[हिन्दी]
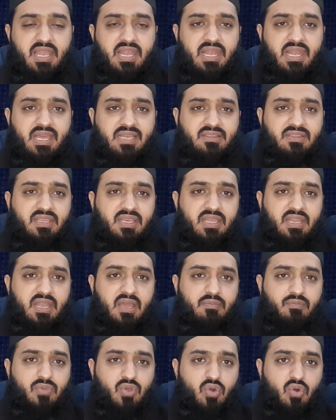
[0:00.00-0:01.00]
अल्लती
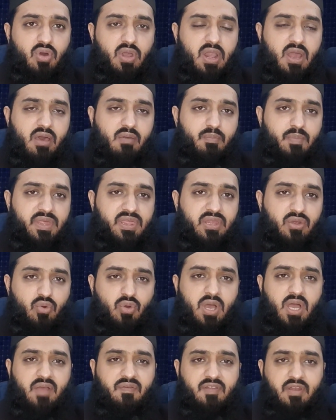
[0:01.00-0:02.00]
लम युखलक
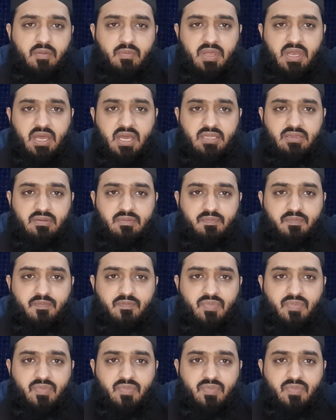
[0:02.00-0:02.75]
मिसलुहाफिल बिलाद